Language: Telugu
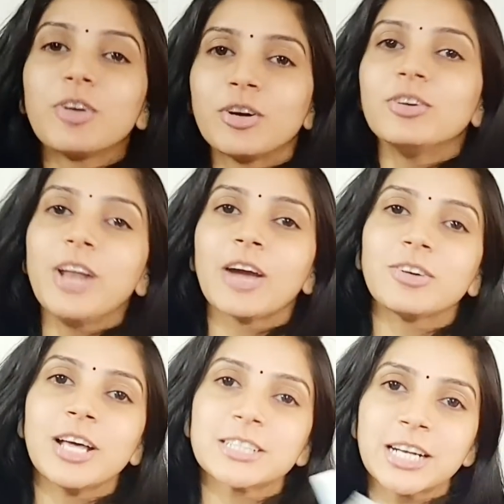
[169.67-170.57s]
రెండు
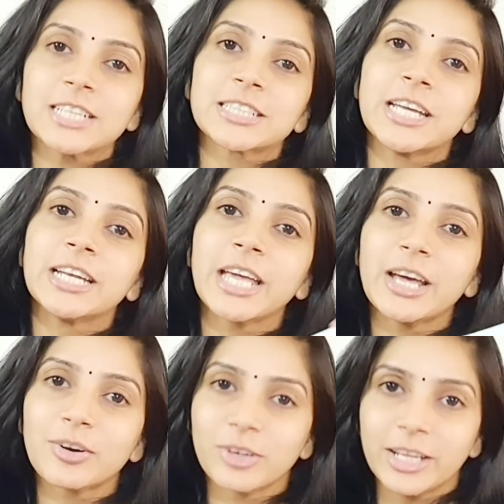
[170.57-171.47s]
లేకుండా అసలు నా స్కిన్
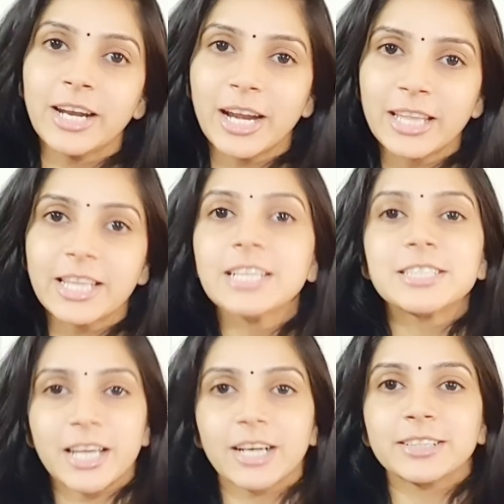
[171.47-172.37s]
కేర్ రొటీన్ అనేదే
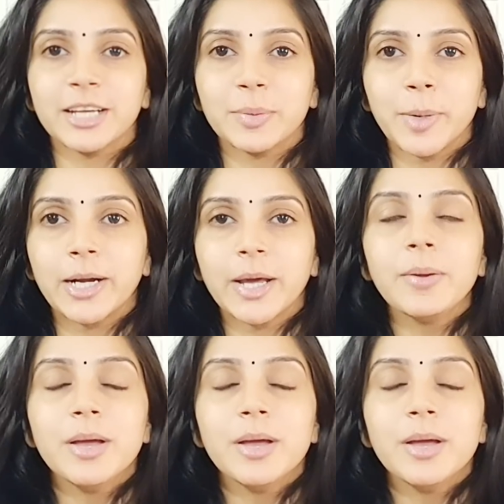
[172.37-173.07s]
జరగదనమాట